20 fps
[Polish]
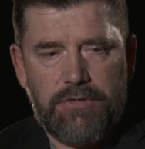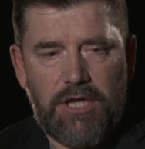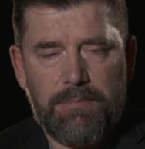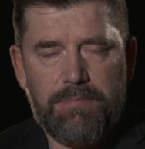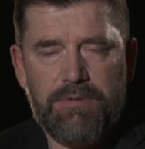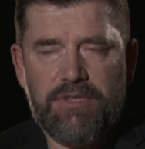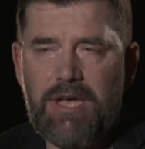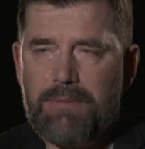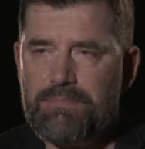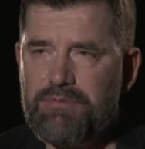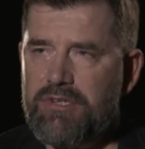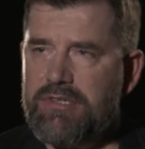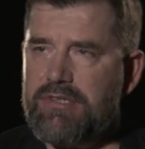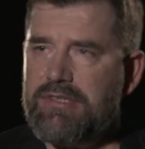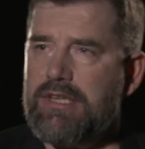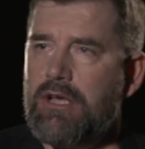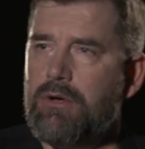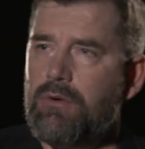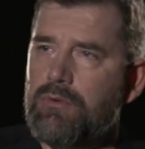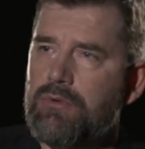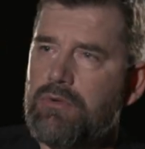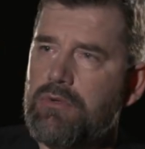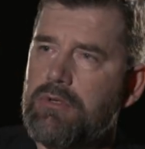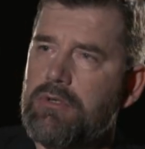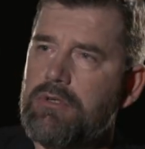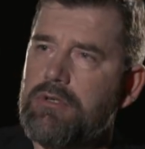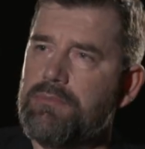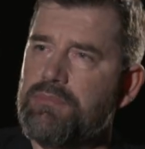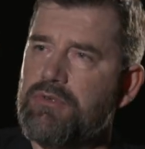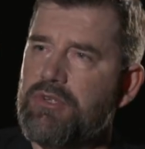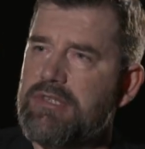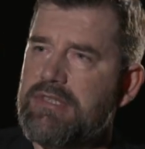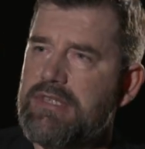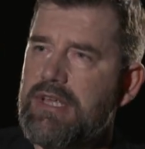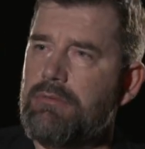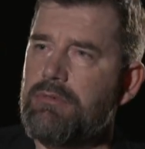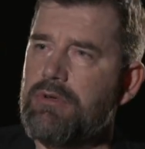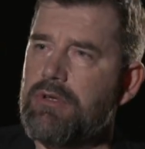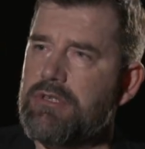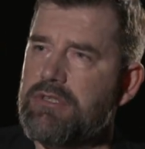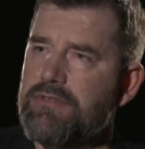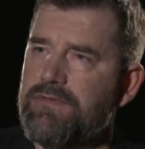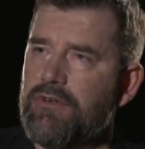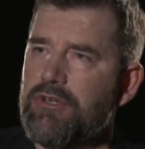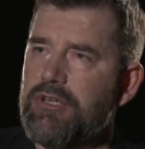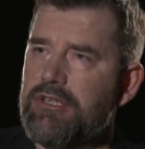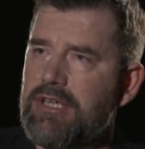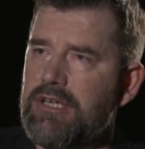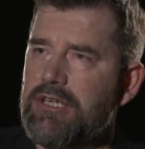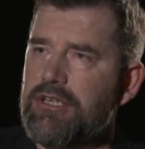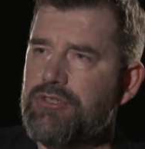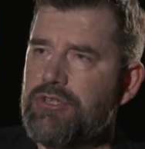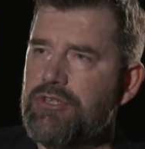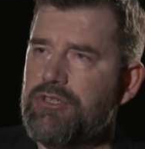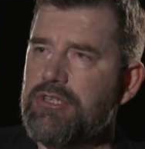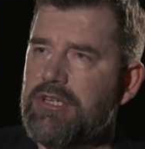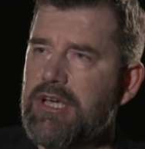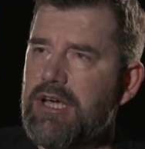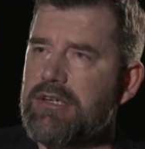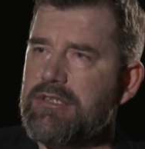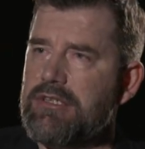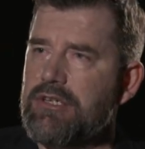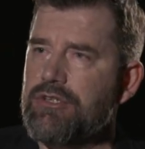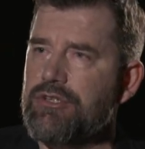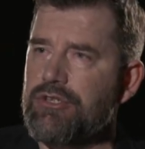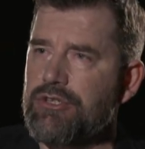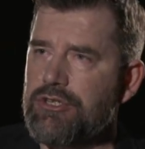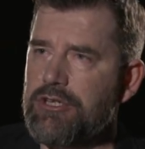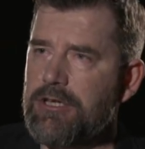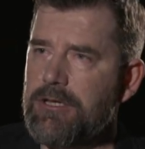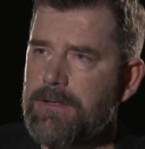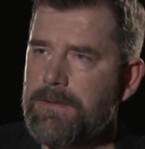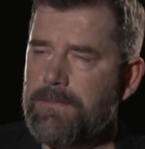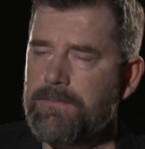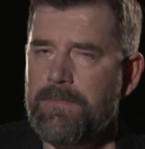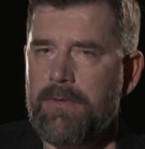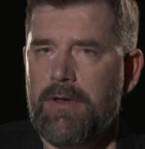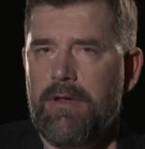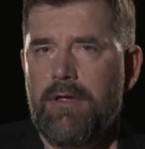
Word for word: jakby ja przez, przez całe swoje takie dziennikarskie życie,